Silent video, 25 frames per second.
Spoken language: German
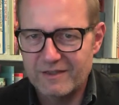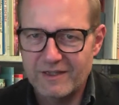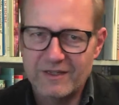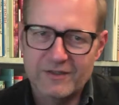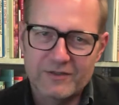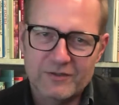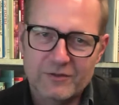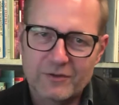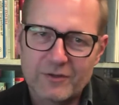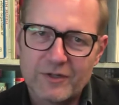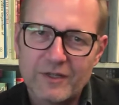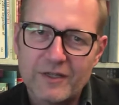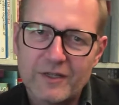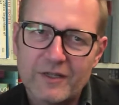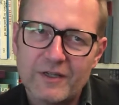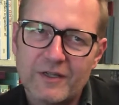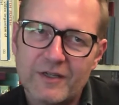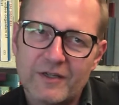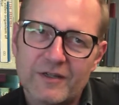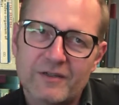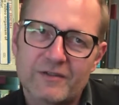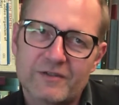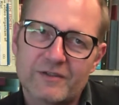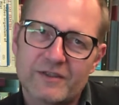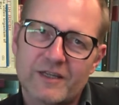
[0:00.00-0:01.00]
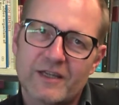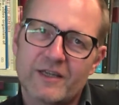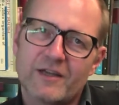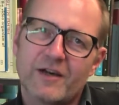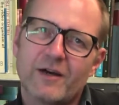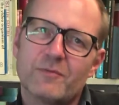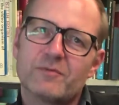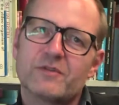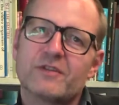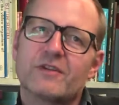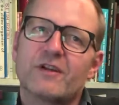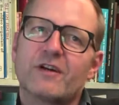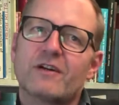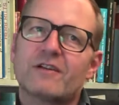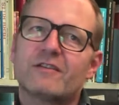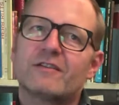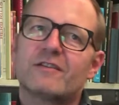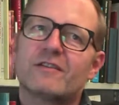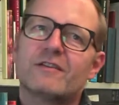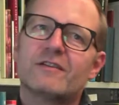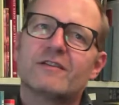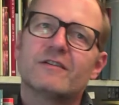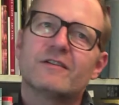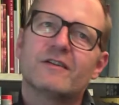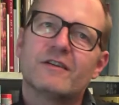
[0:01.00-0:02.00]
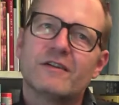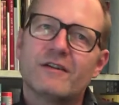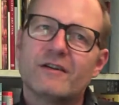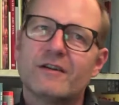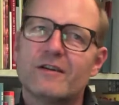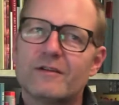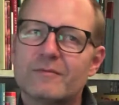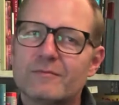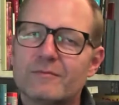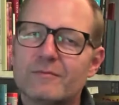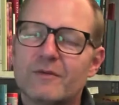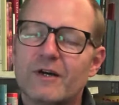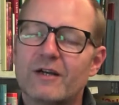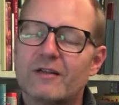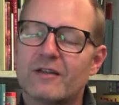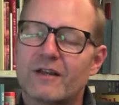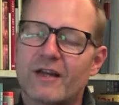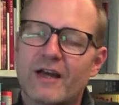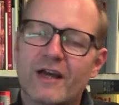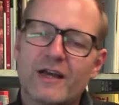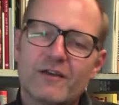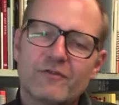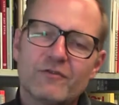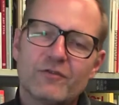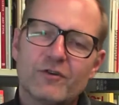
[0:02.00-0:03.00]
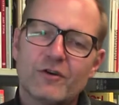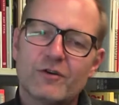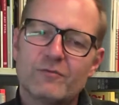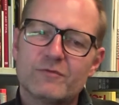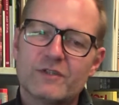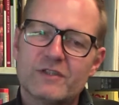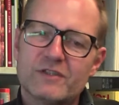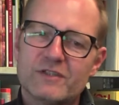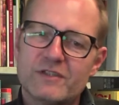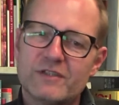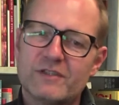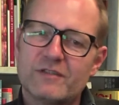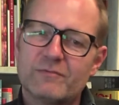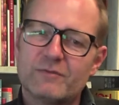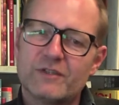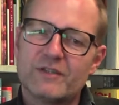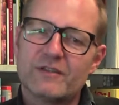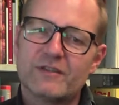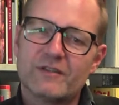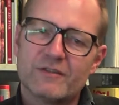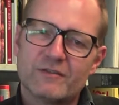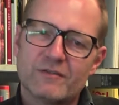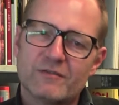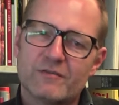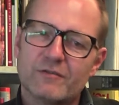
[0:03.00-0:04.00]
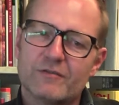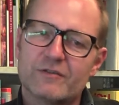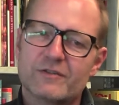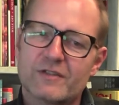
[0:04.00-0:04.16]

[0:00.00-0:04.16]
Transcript: Also es ist eine abstrakte äh, Malereiform, die sich mit den,